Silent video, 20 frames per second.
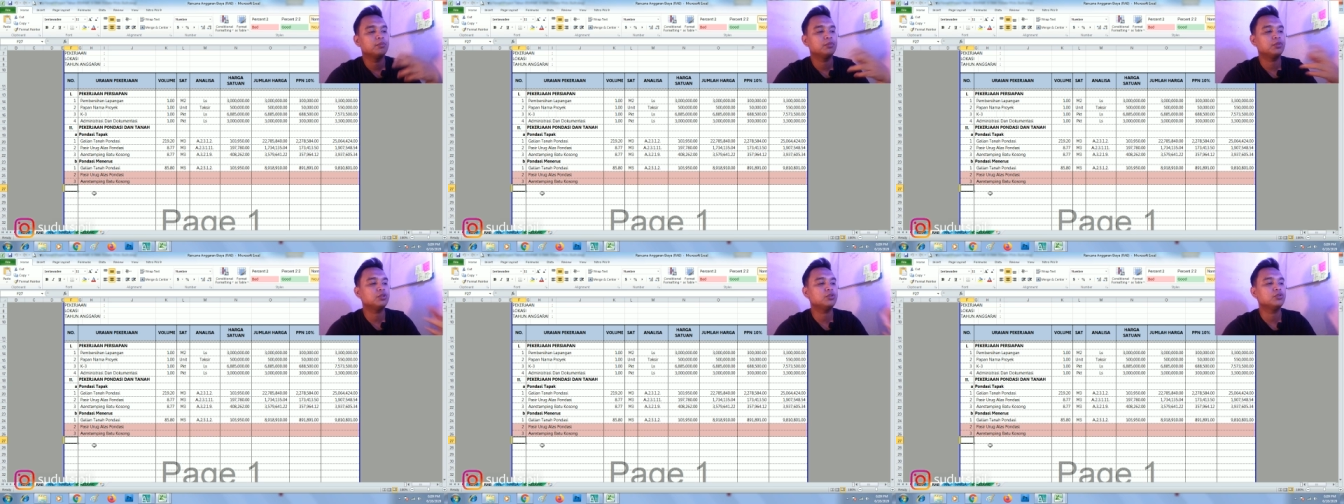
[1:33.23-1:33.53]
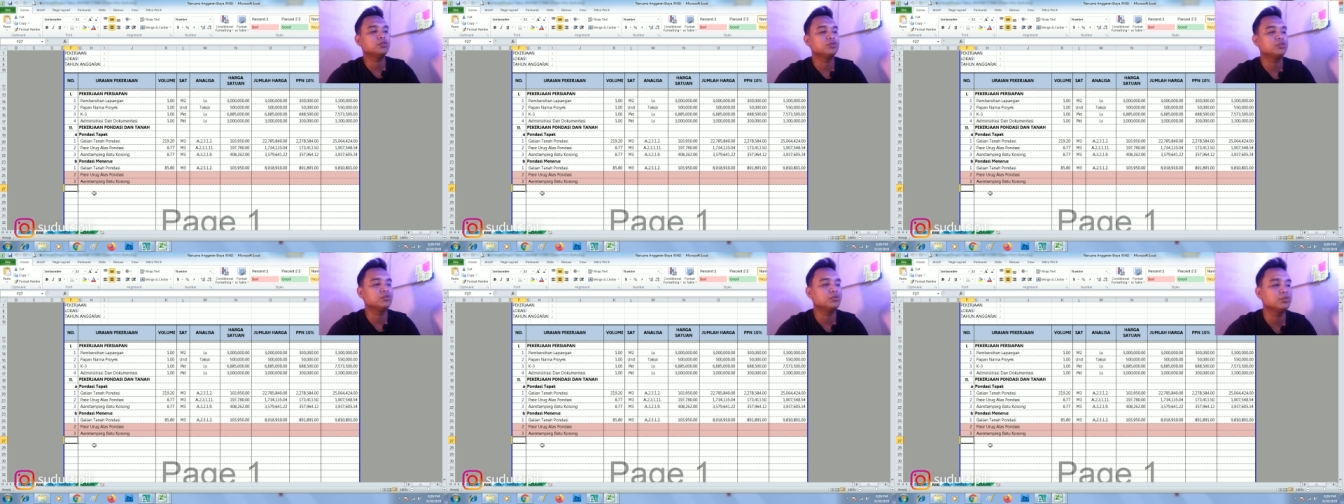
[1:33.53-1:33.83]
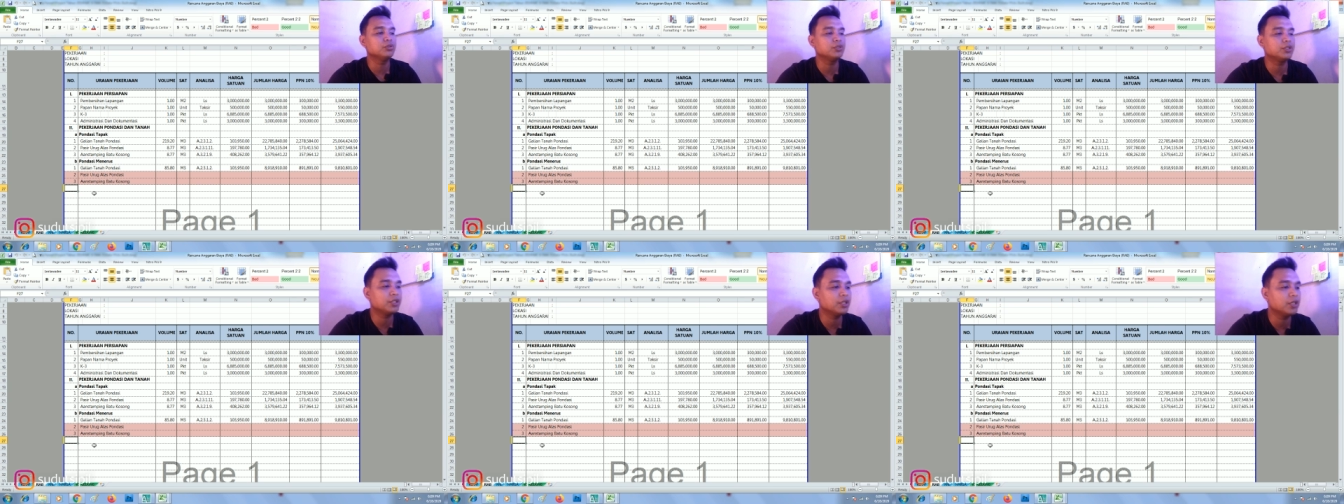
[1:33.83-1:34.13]

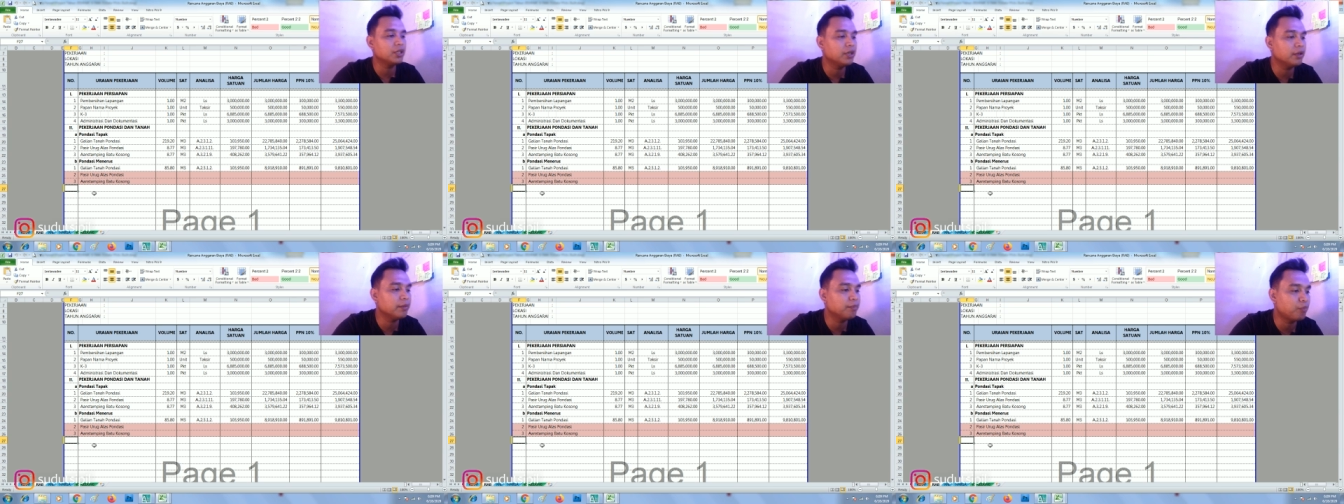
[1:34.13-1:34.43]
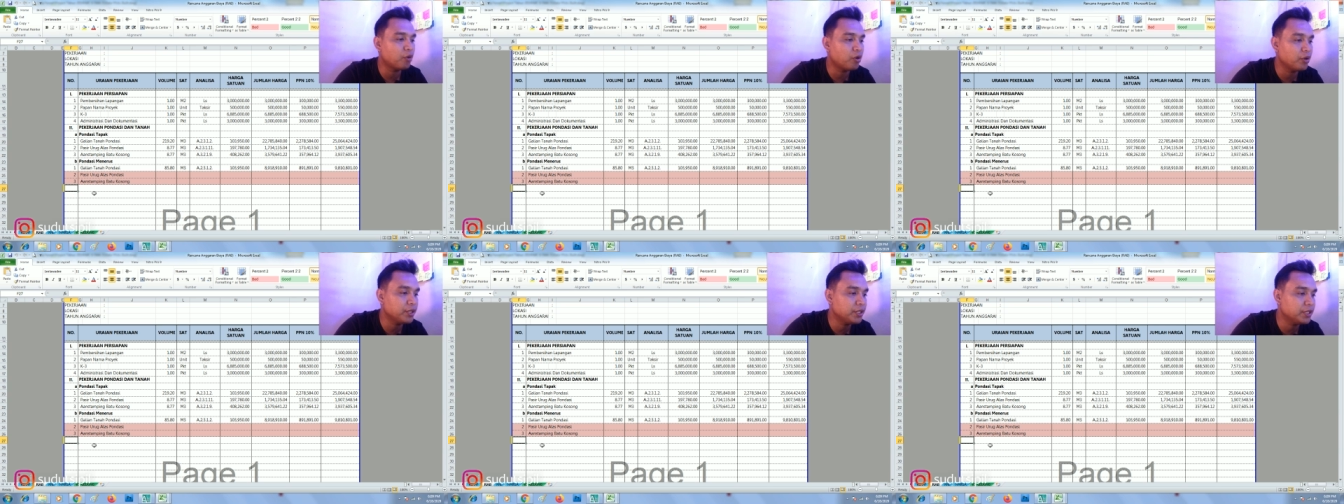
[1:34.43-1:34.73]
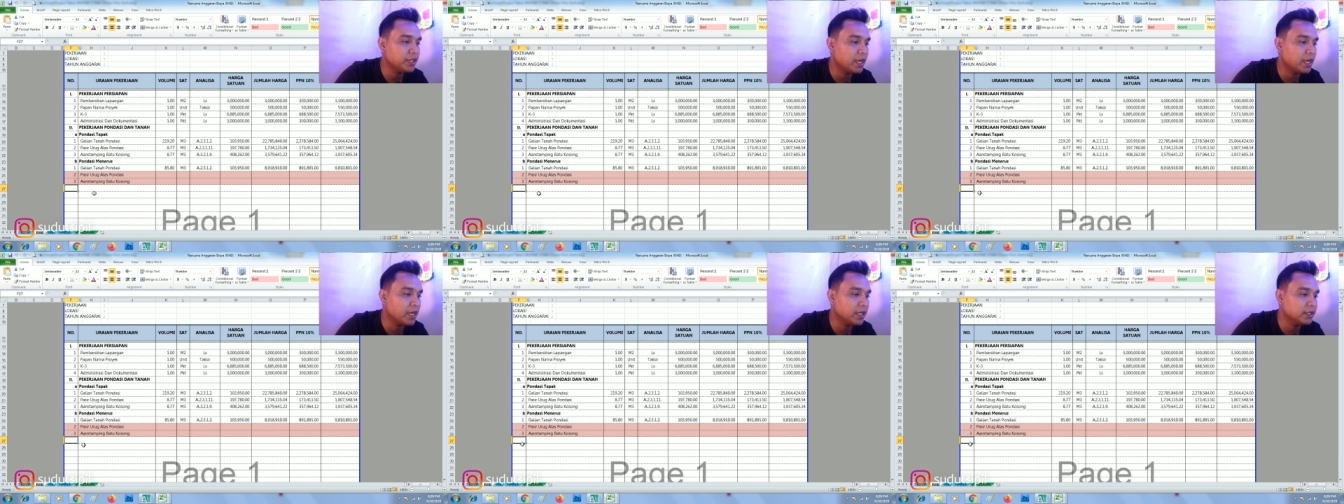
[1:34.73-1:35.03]
menuju ke poin
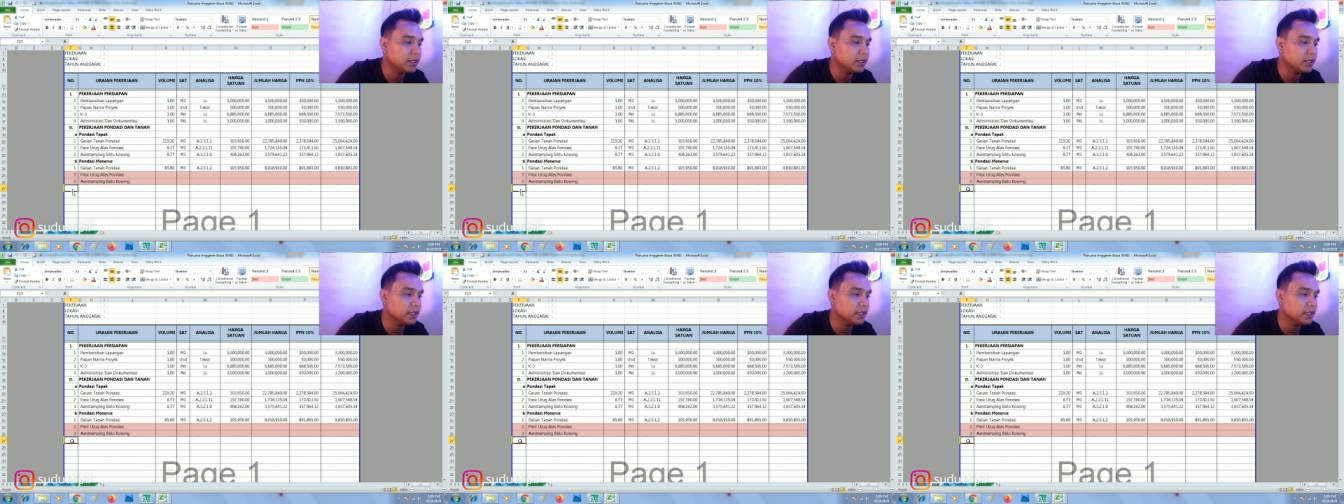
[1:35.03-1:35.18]
yang